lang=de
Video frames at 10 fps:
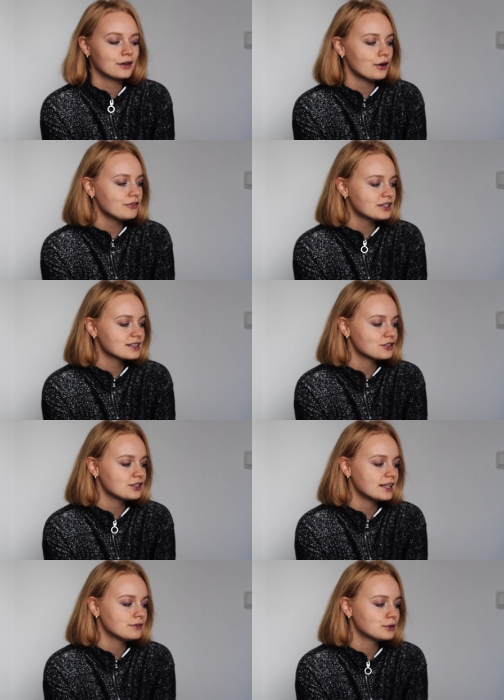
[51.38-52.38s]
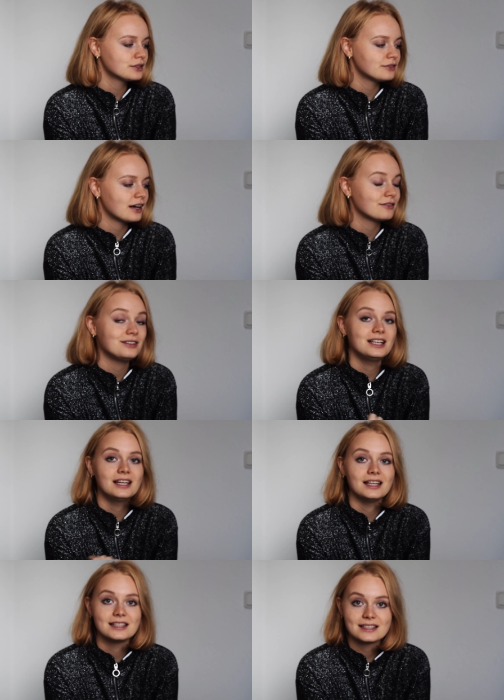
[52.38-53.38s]
öfters gestellt wurde, war, wie
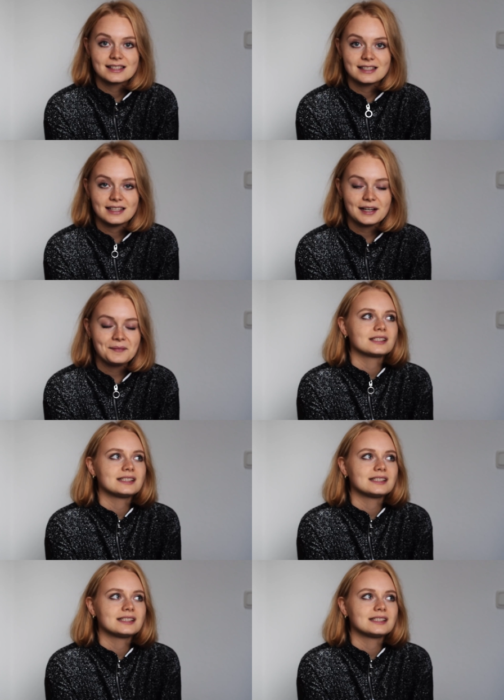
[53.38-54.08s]
geht es dir?